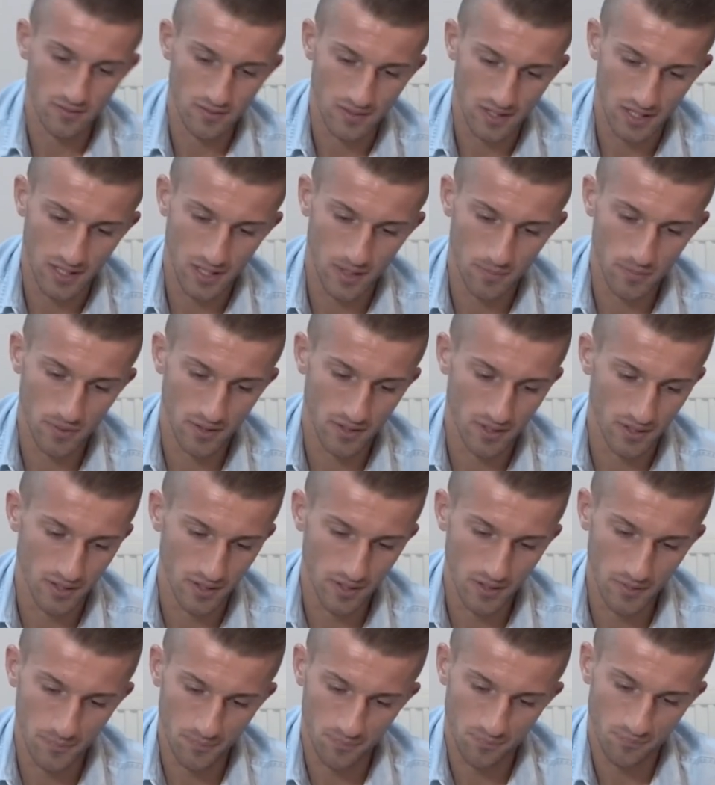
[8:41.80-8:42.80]
dann habe ich
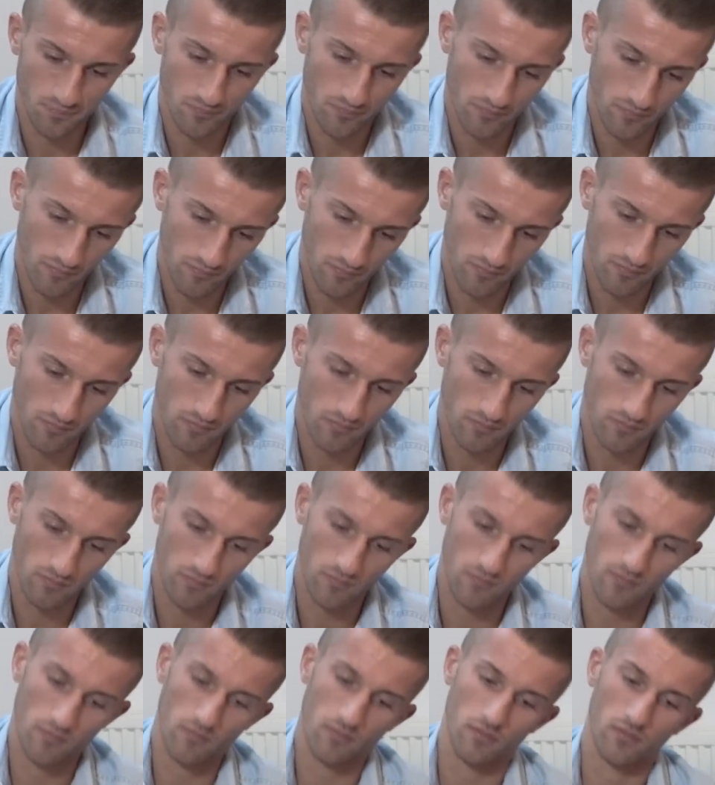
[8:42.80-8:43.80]
hier,
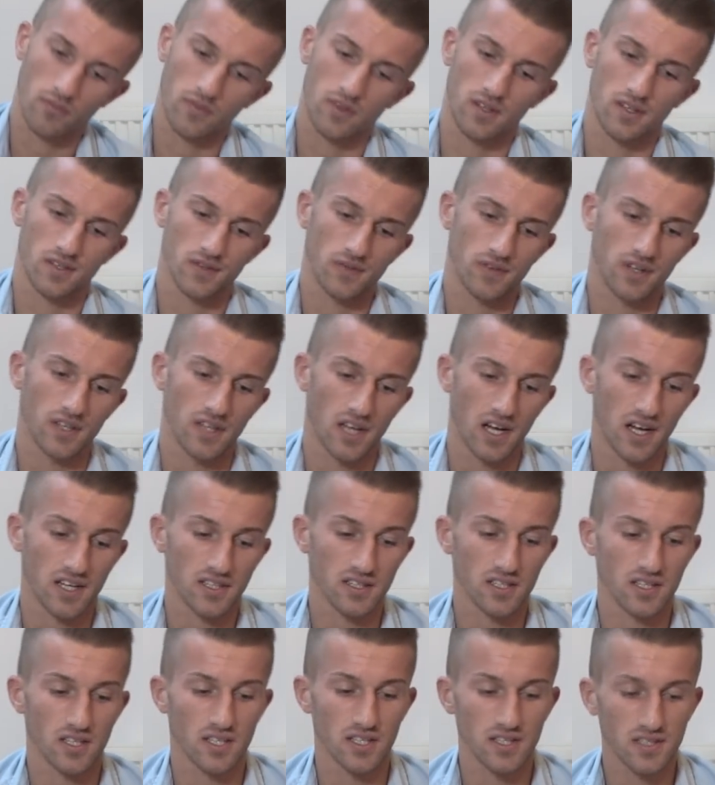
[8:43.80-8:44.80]
das war nach
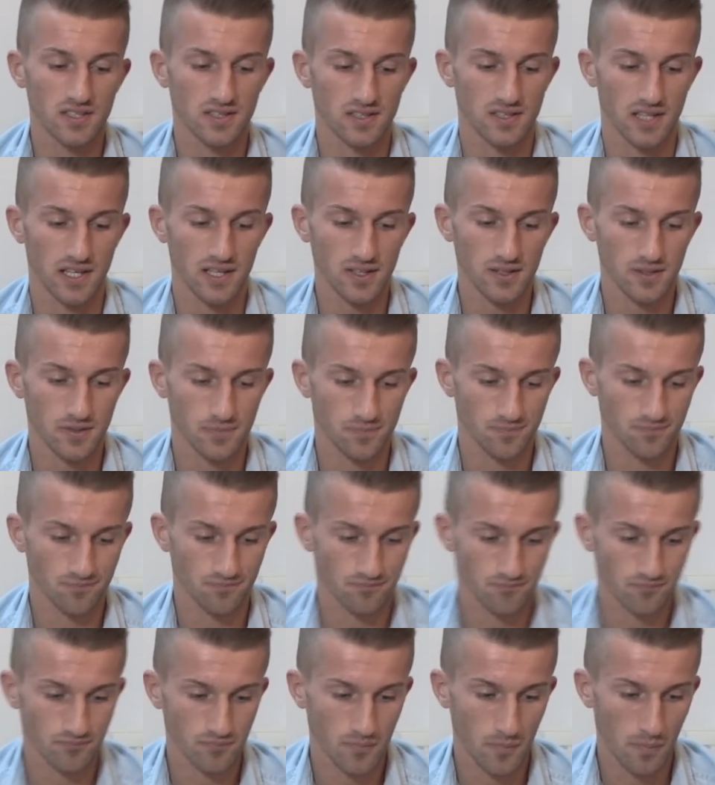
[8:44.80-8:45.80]
der Kriegszeit,
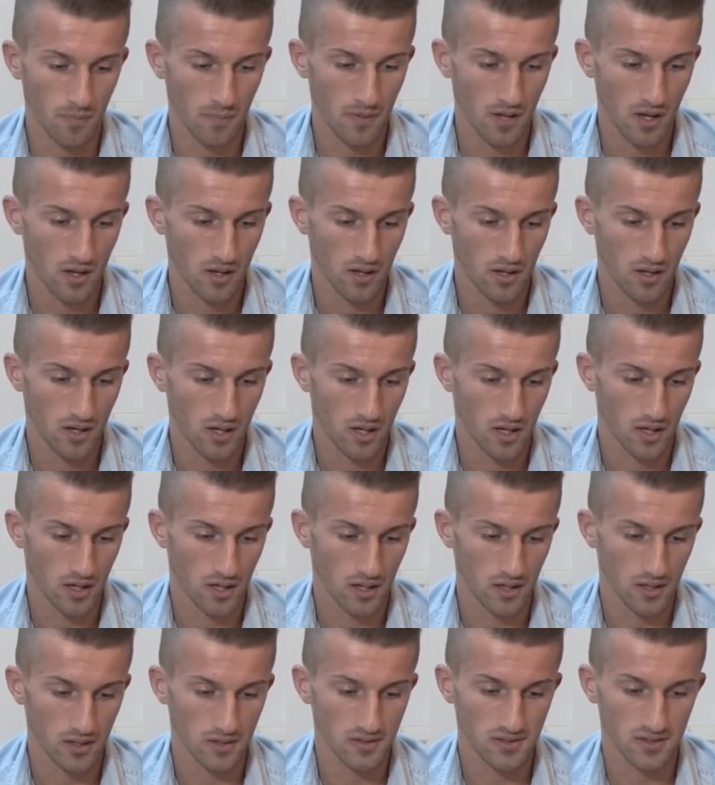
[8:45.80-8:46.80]

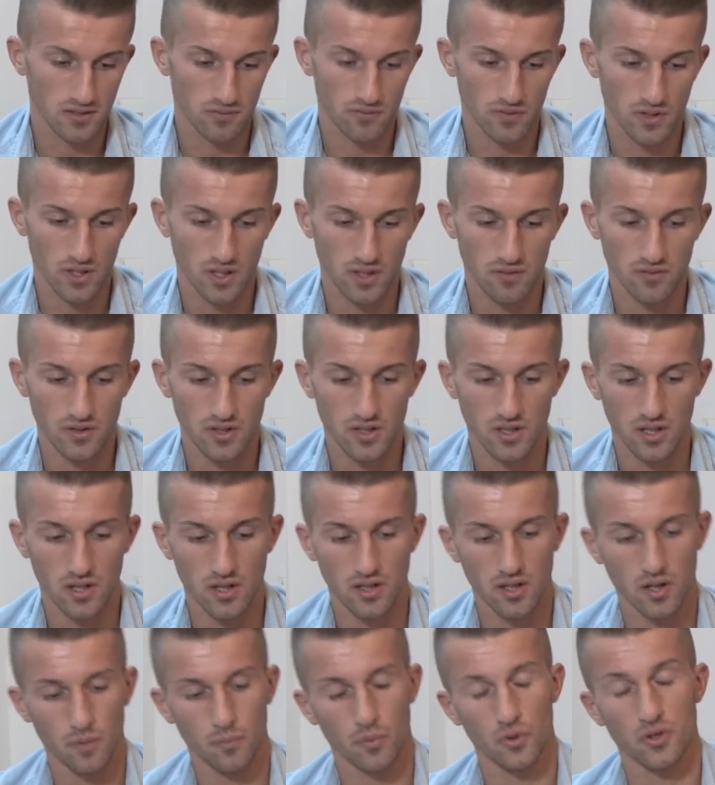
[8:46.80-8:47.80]
äh, sind wir
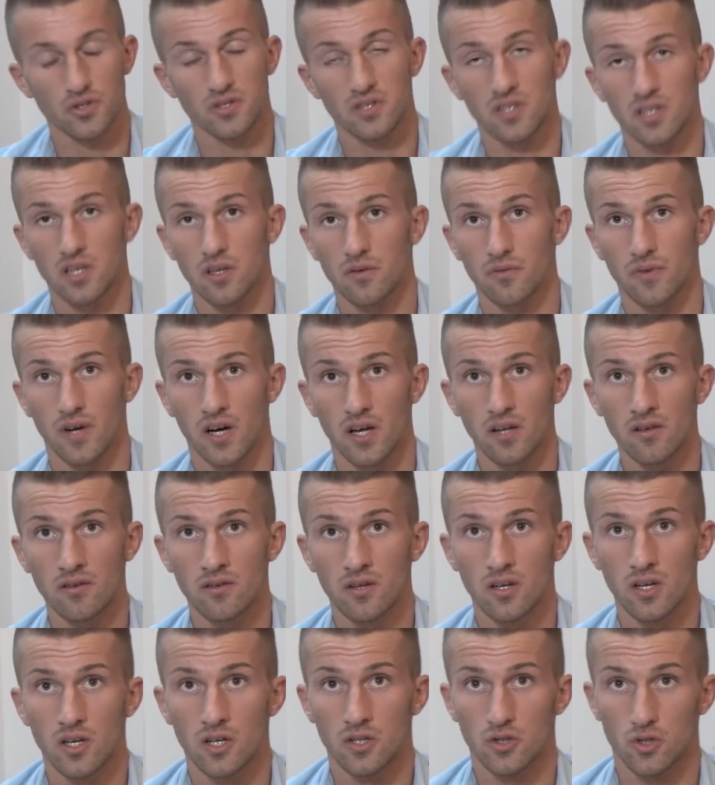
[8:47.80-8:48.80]
wieder nach Bosnien gefahren
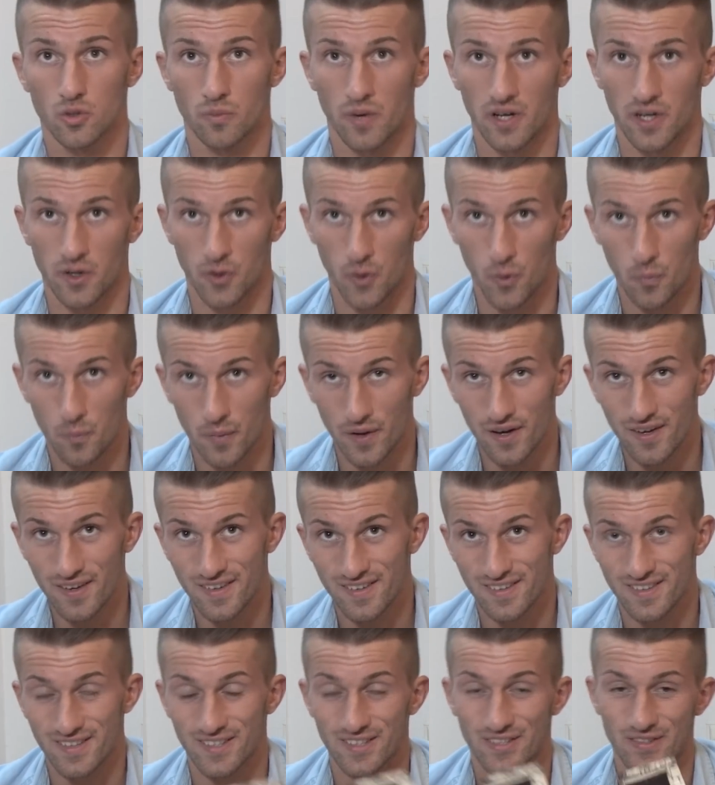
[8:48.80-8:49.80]
zu meinem Opa.
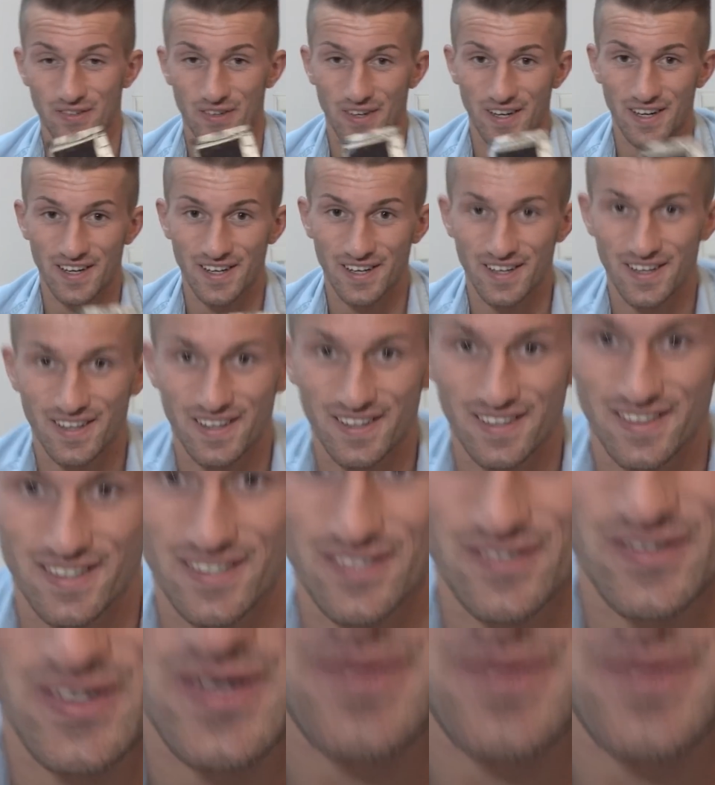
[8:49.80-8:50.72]
Das war, das